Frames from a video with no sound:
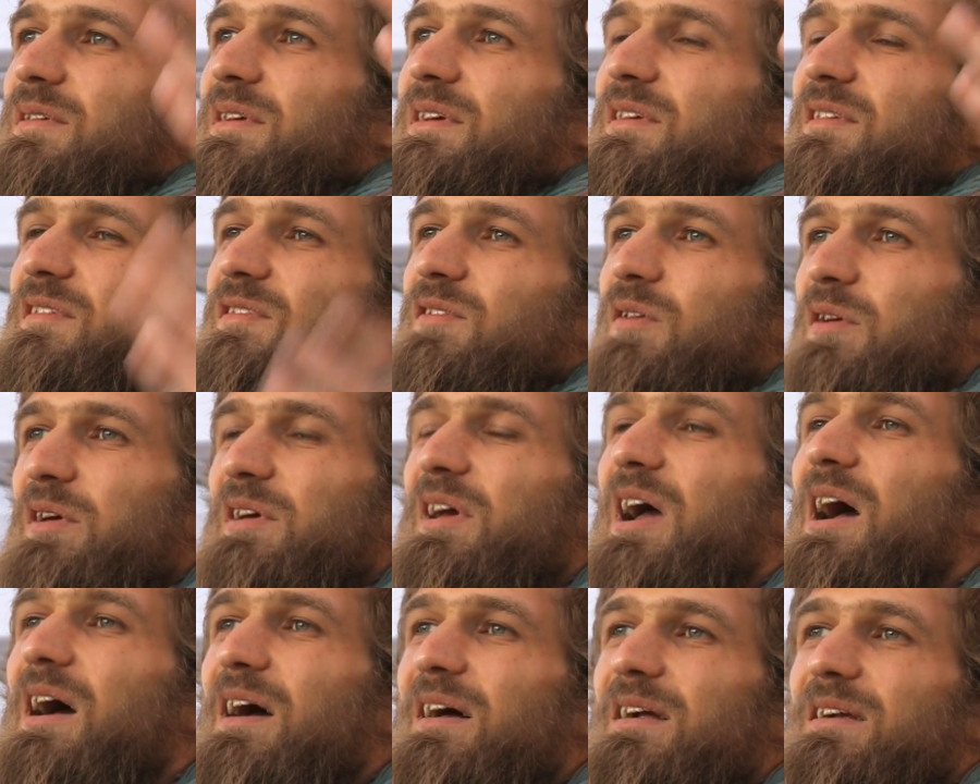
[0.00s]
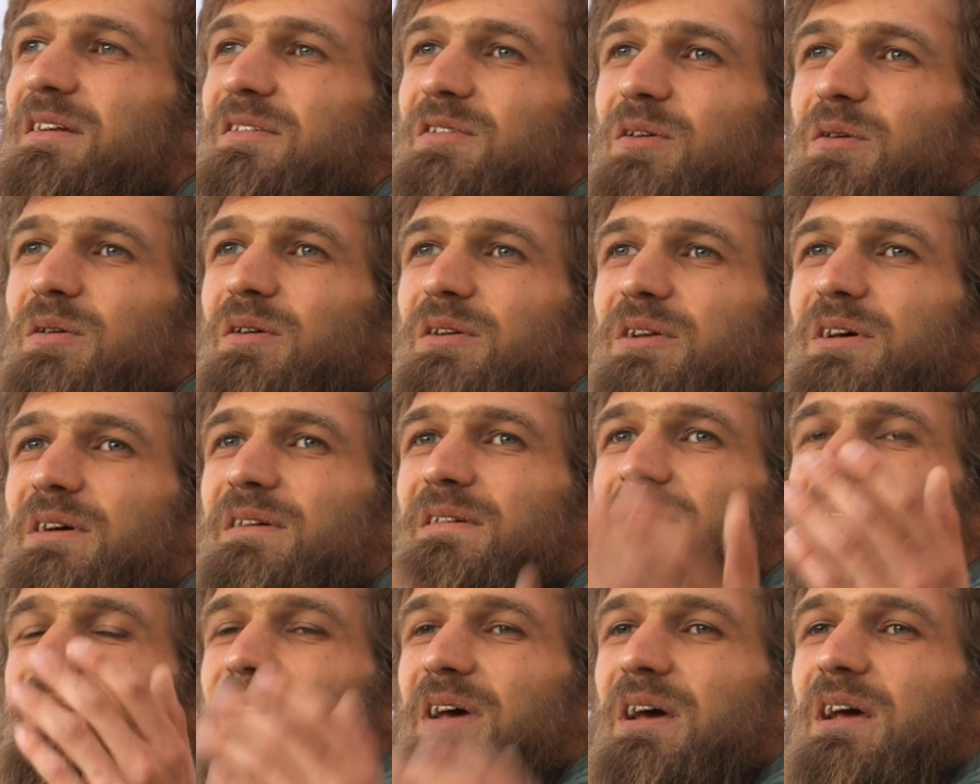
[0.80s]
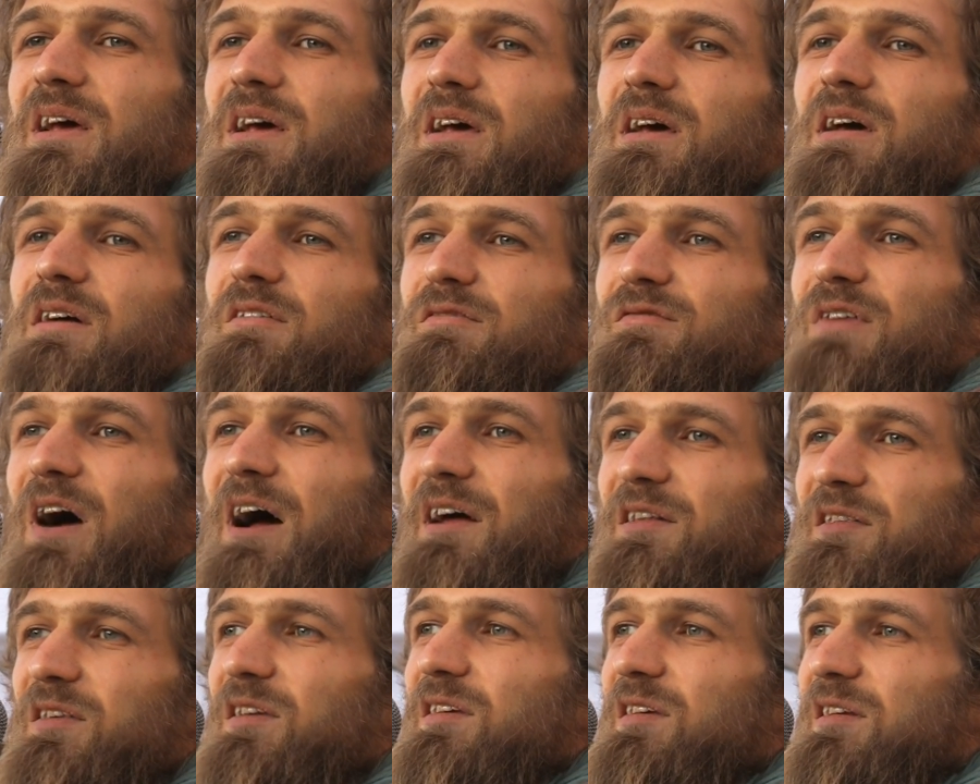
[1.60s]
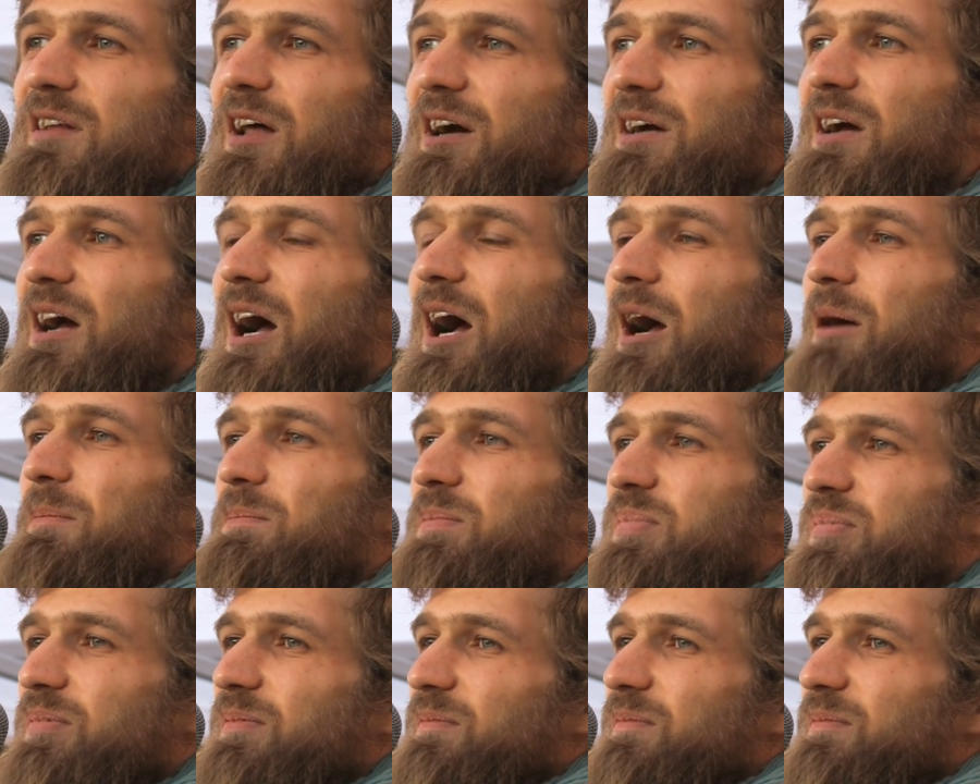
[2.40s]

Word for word: Ist doch egal, so, ne? Wart nicht lange ab,